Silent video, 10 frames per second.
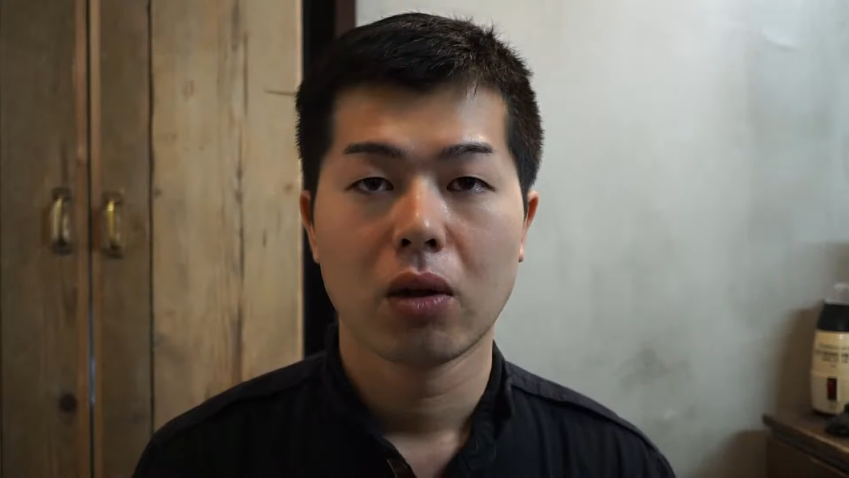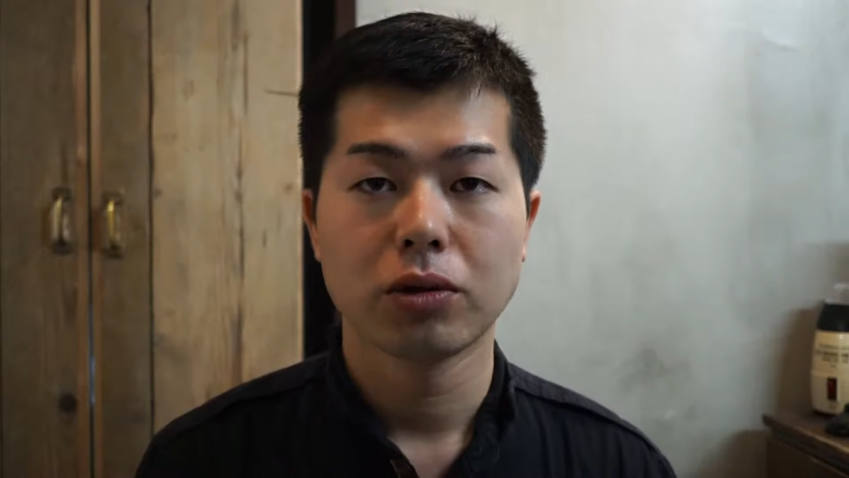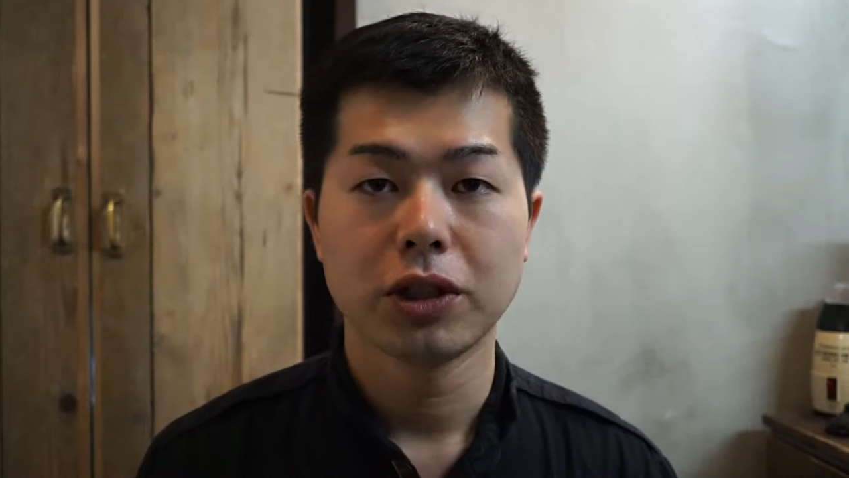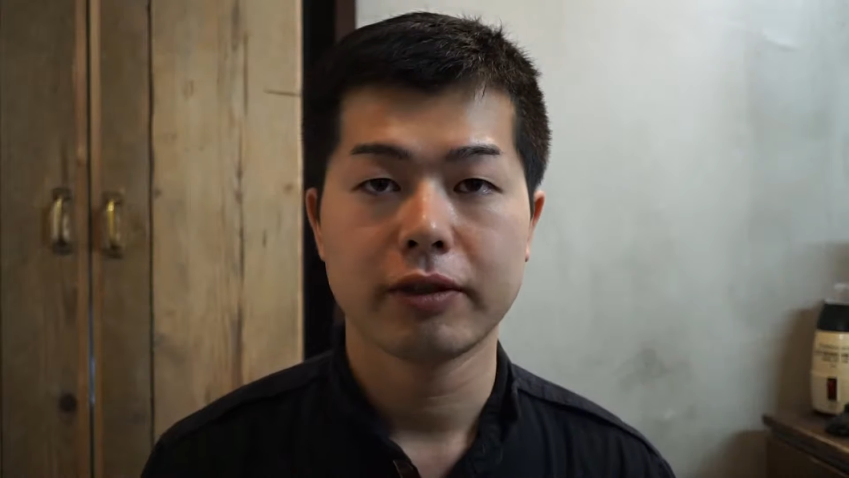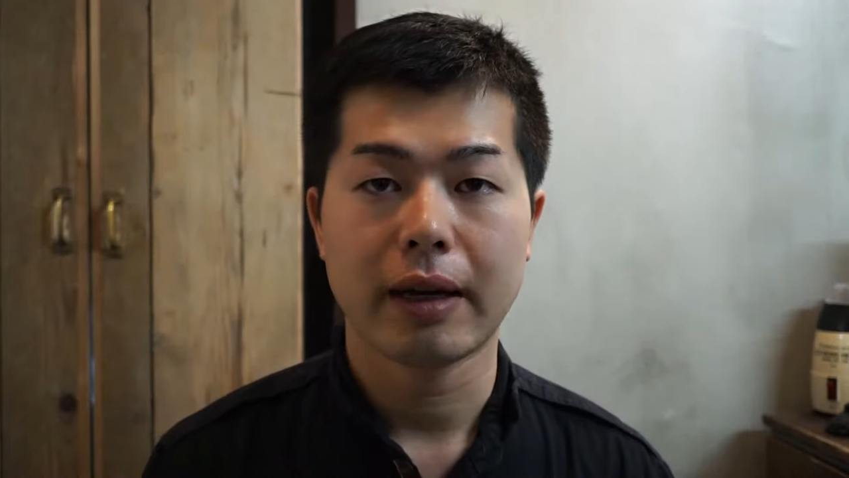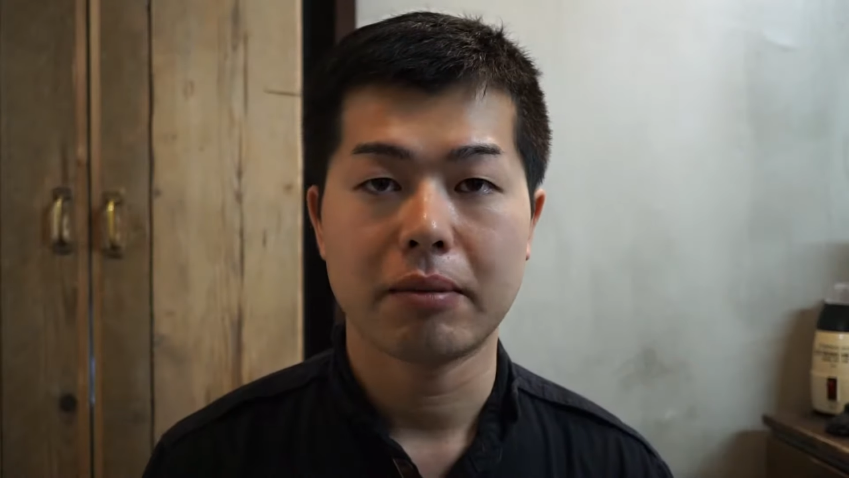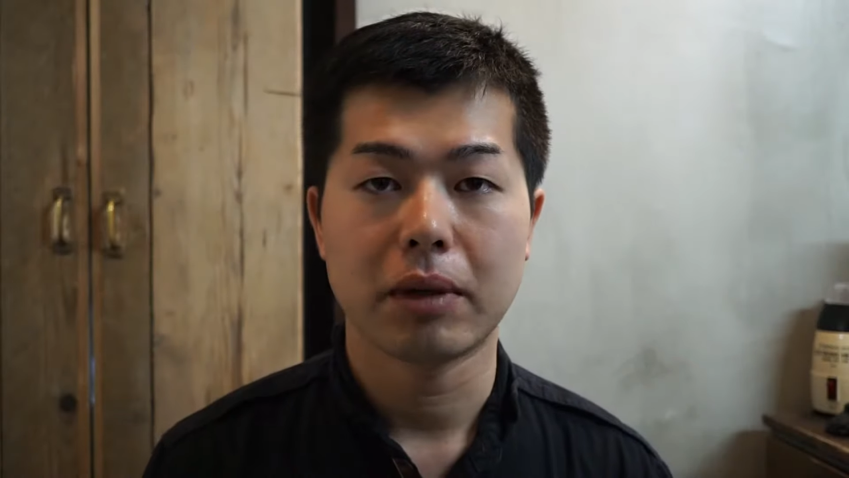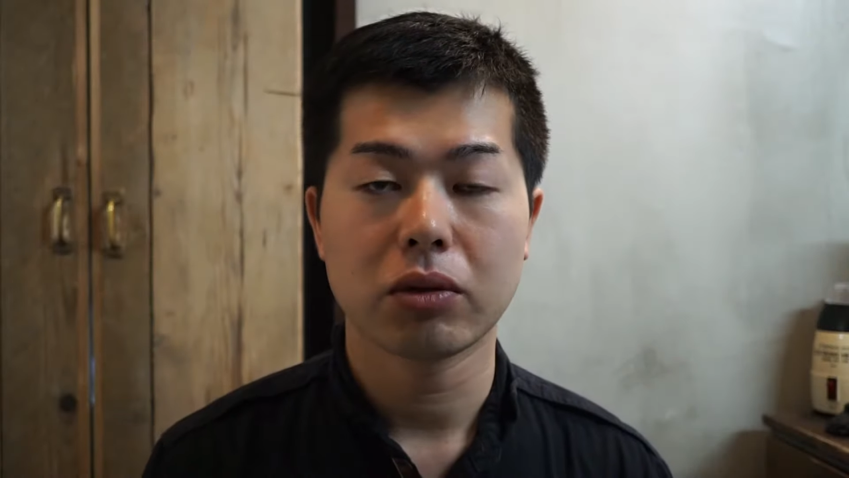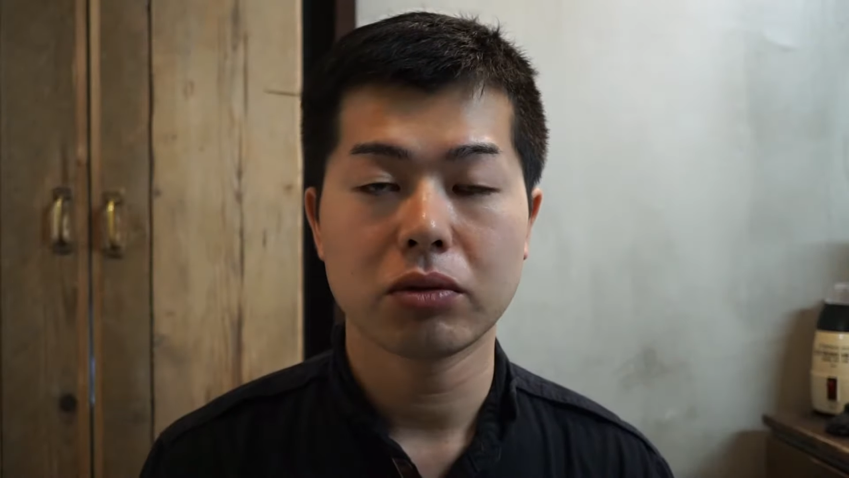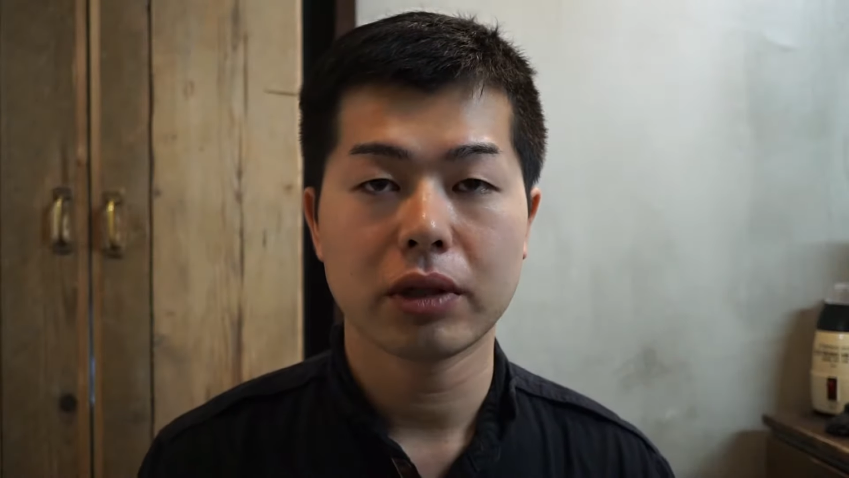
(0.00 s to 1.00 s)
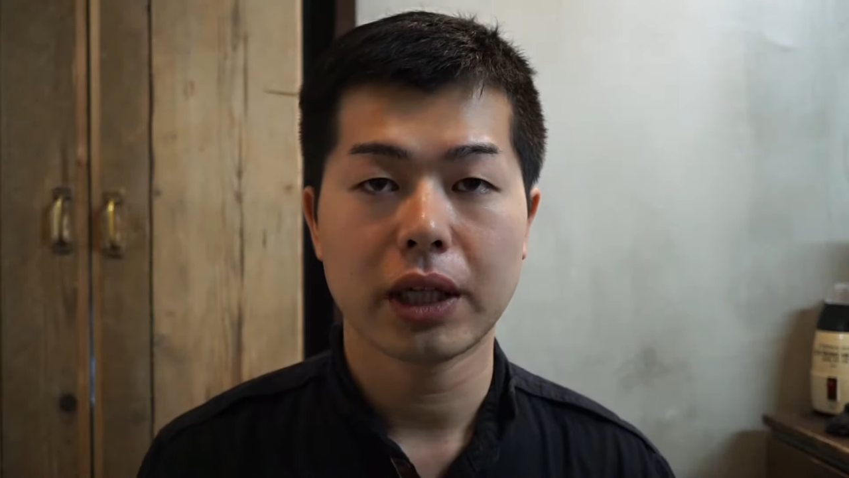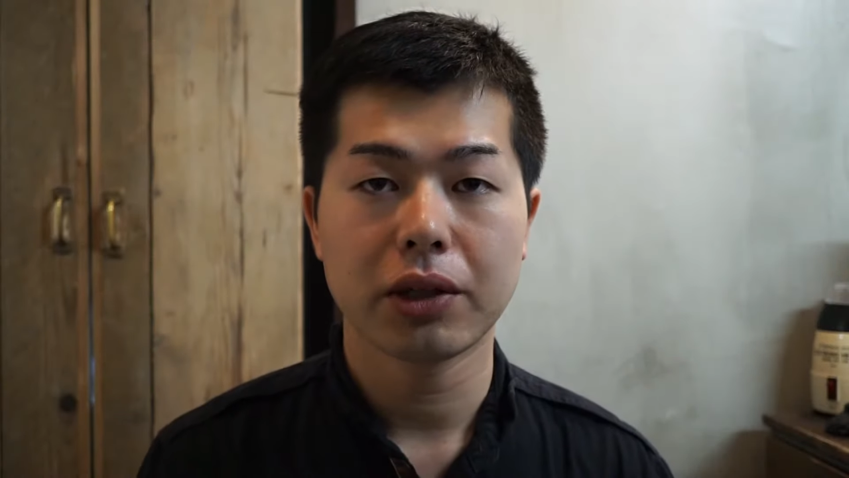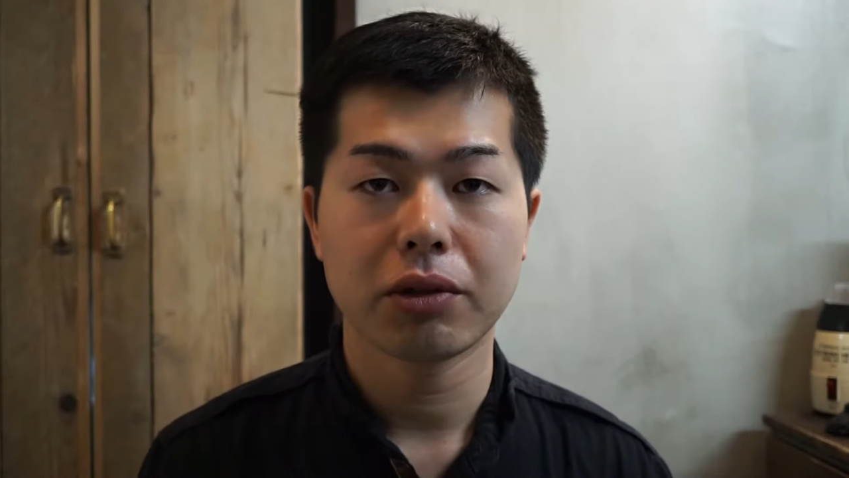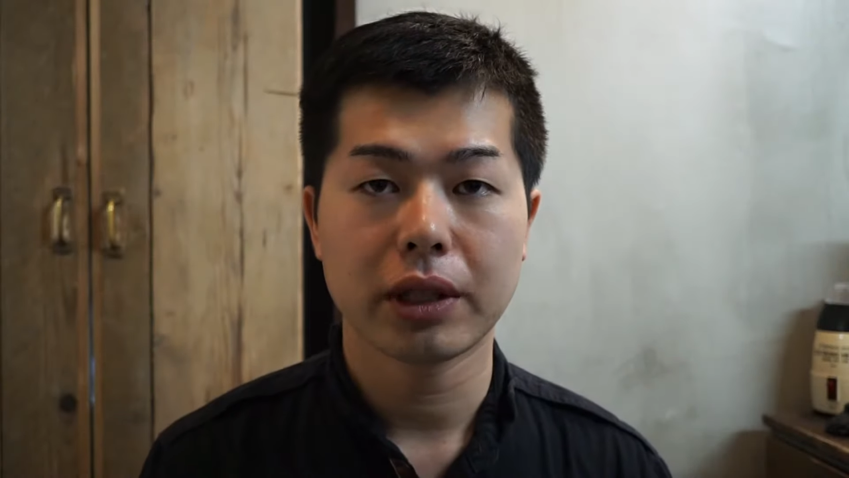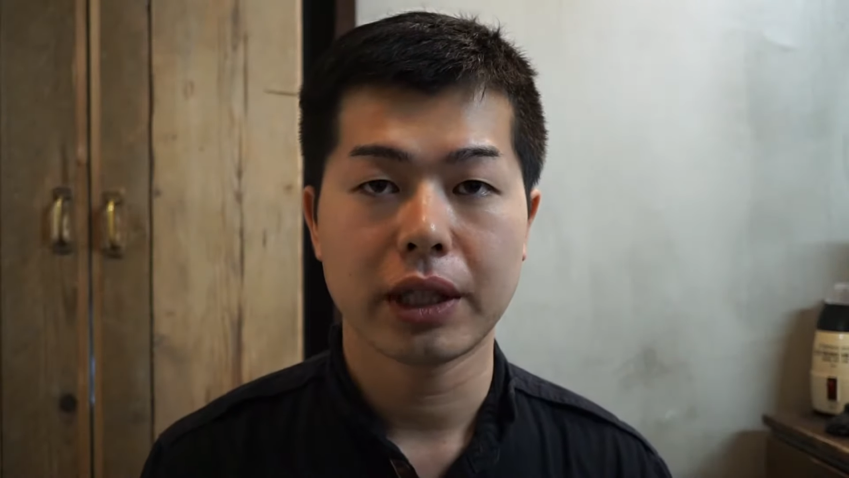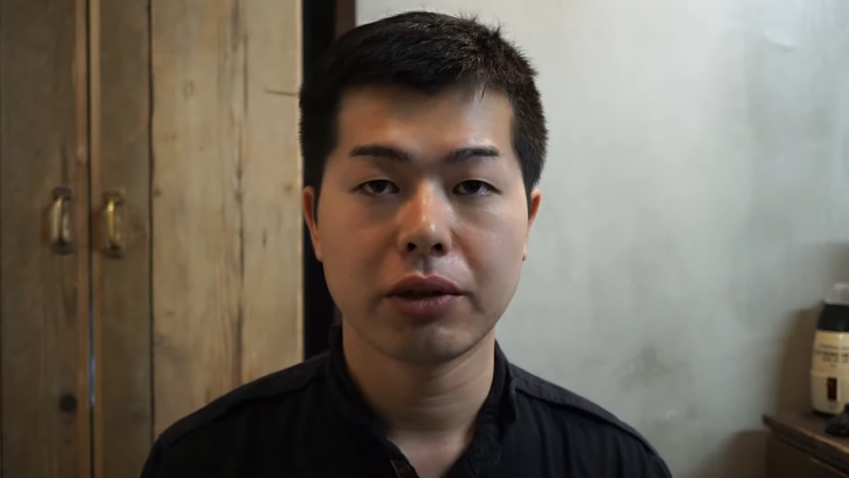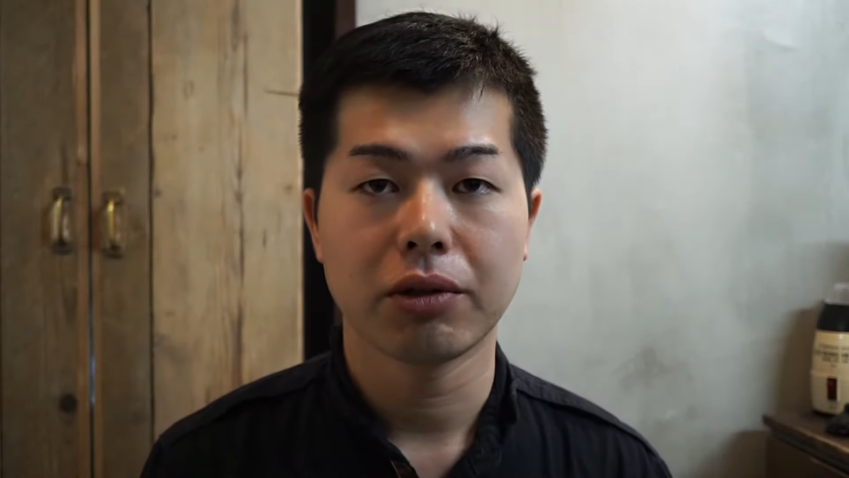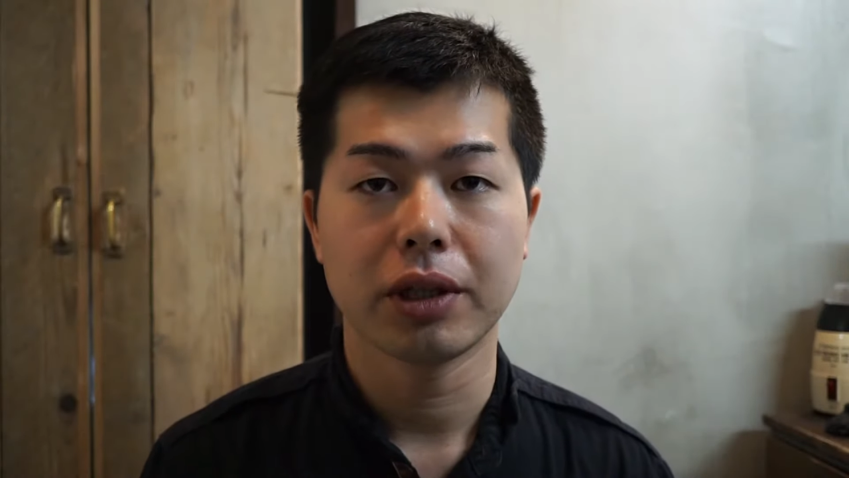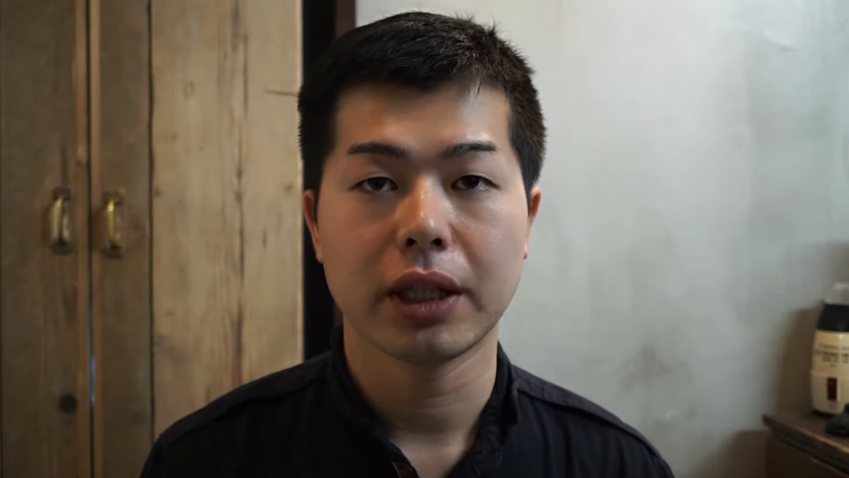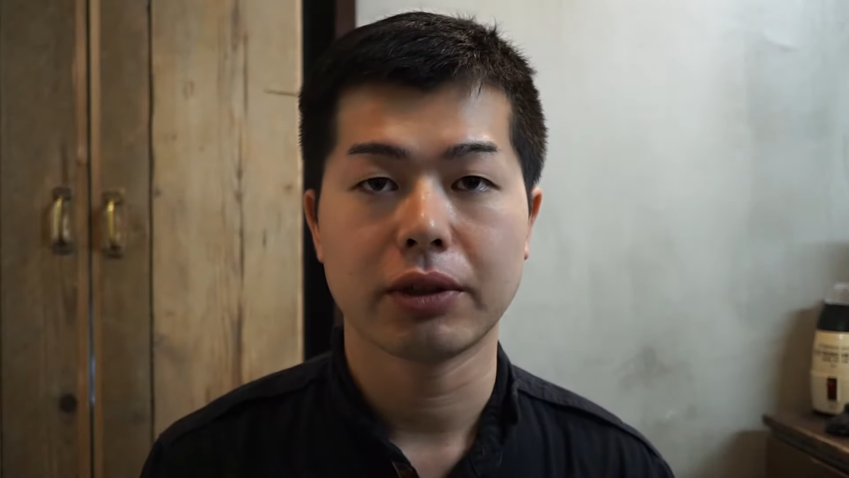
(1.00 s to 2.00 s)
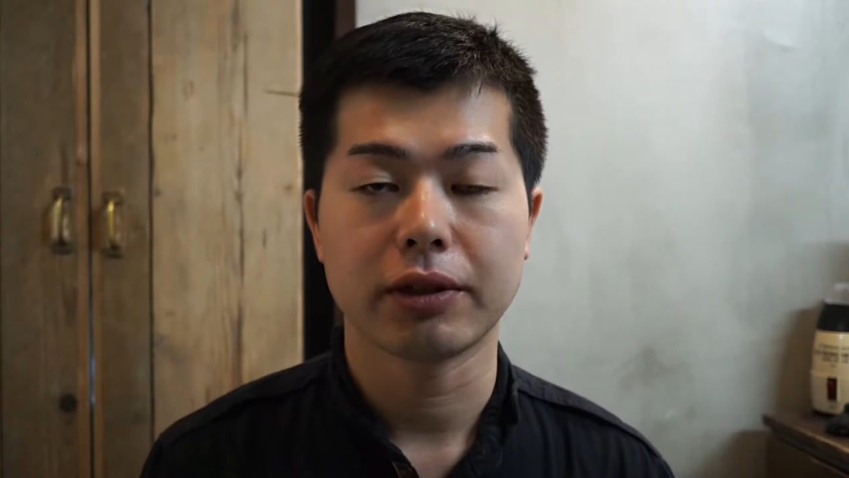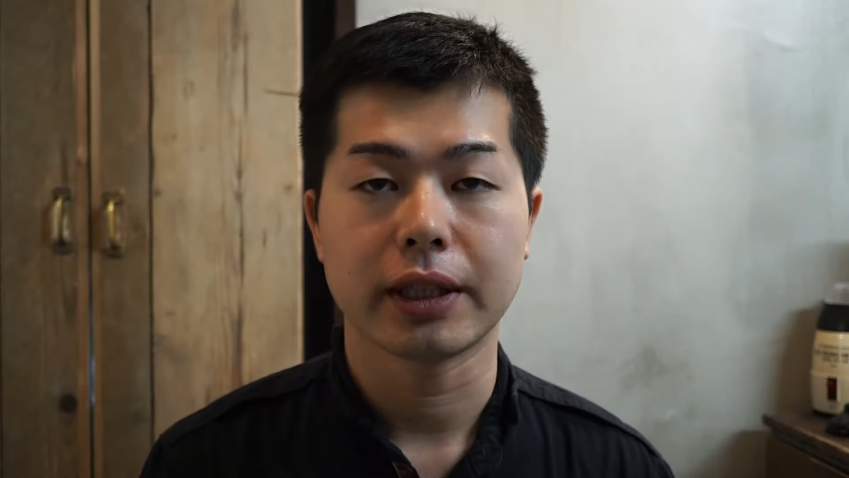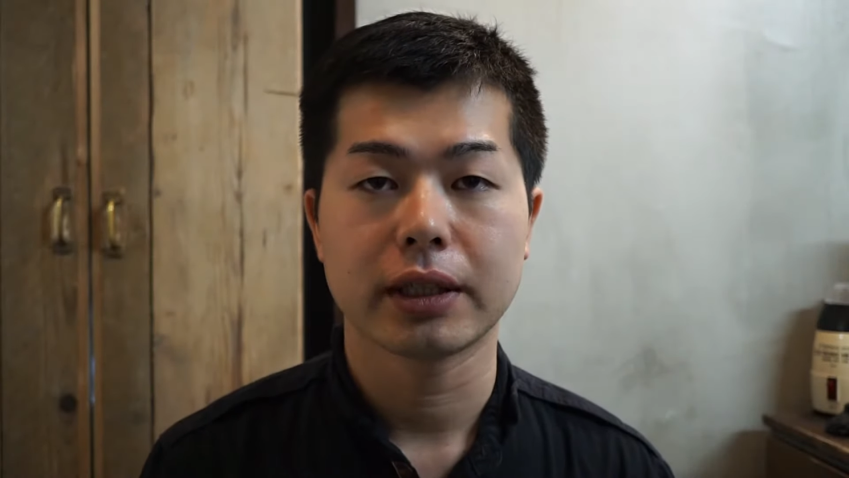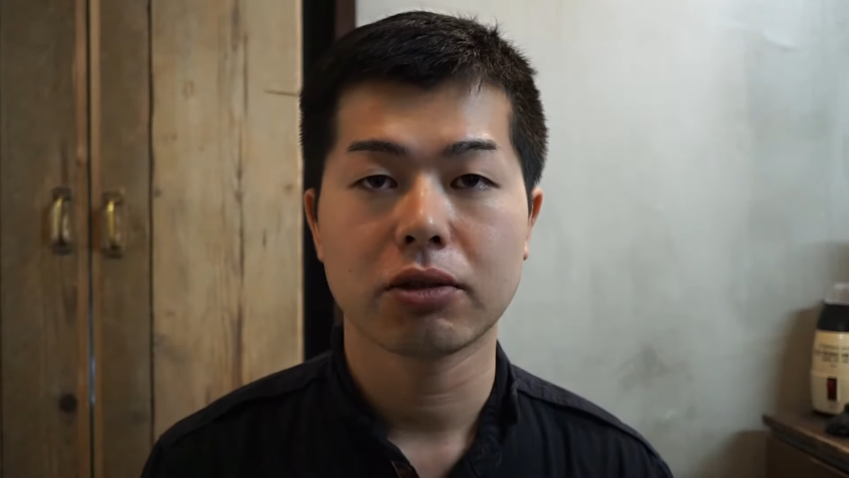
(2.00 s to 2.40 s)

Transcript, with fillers: こんにちは、誠眼鏡店の板野です。